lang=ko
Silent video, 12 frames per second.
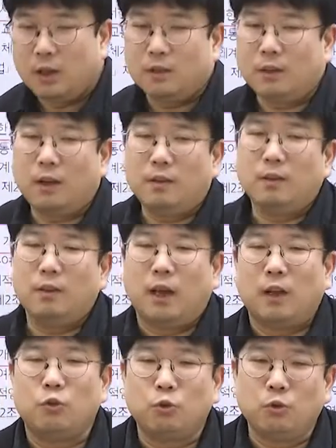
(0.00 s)
사실은
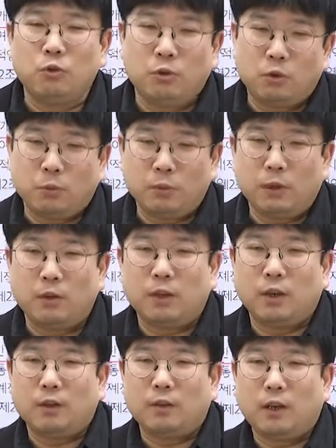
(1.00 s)
안 좋은 용어입니다,
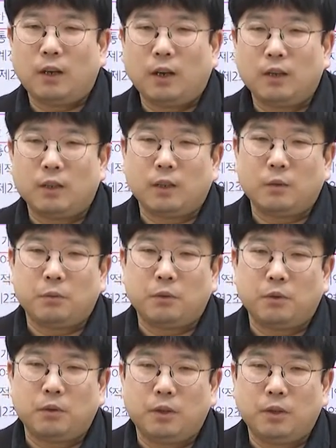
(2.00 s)
원래. 잘 나간다는
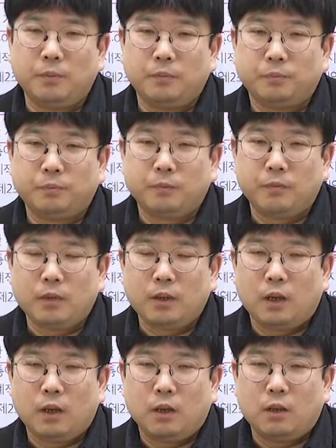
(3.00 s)
표현이.
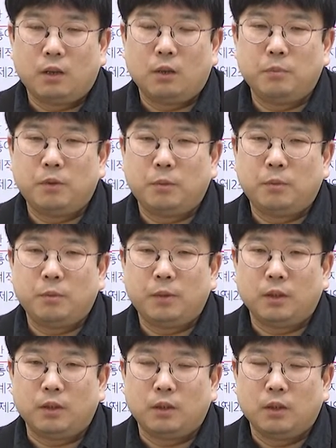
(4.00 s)
여러분들이
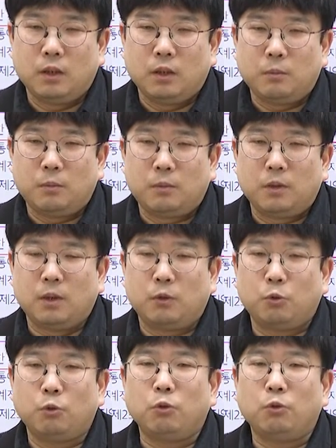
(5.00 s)
보면, 그
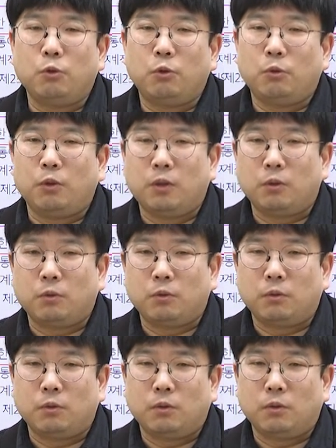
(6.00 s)
교도소 용어예요,
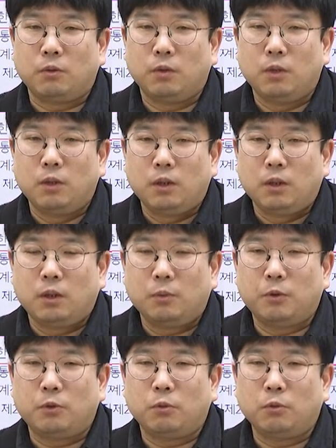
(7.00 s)
교도소 용어.
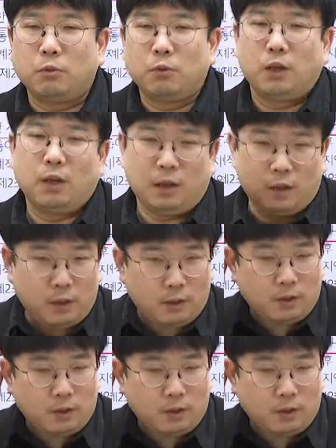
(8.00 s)
여러분들 교도소에 이